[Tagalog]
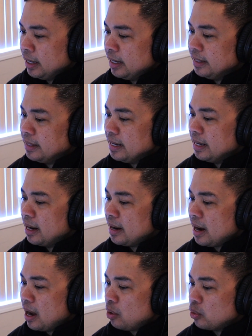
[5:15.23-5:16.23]
Hindi nila
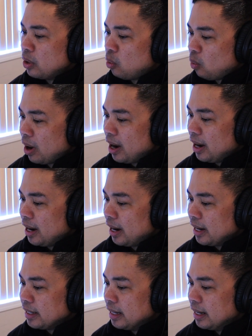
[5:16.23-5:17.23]

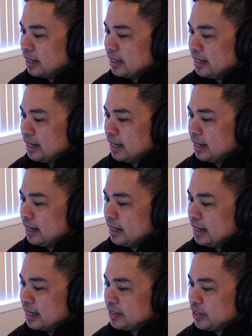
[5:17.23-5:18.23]
naunawaan
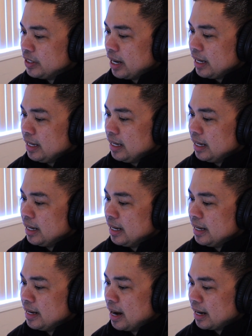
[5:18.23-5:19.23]
na siya'y
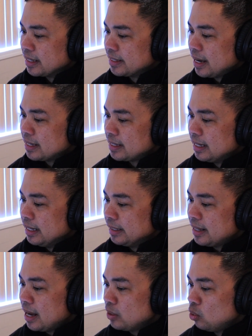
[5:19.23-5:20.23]

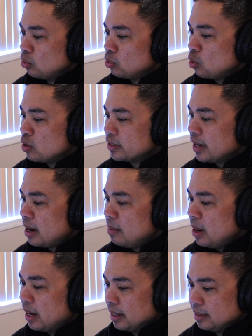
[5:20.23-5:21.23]
nagsasalita tungkol sa
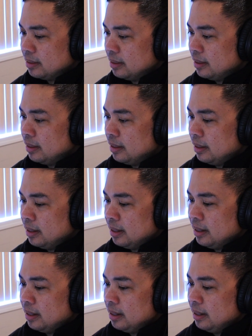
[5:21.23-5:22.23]
Ama
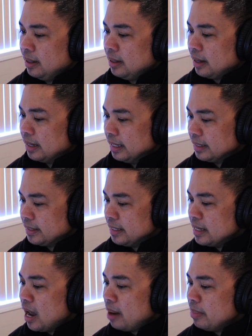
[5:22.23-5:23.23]
Kaya't
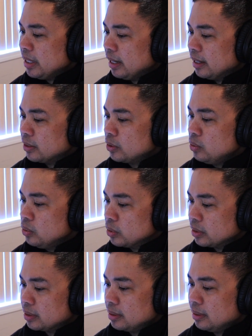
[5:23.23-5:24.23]
sinabi ni
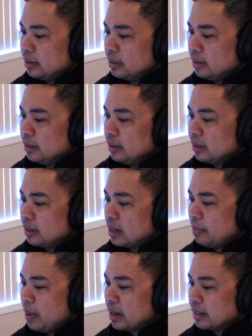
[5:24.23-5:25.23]
Jesus,
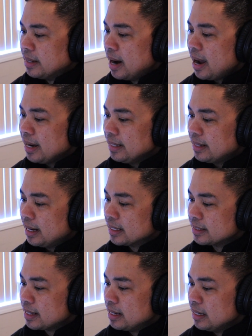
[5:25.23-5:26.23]
Kapag
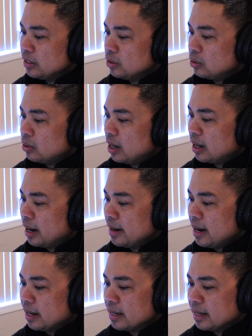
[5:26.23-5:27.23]
naitaas na ninyo ang
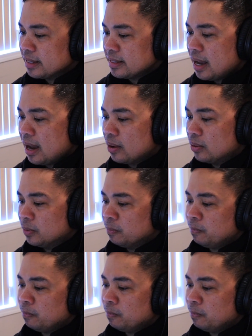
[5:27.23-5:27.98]
anak ng tao,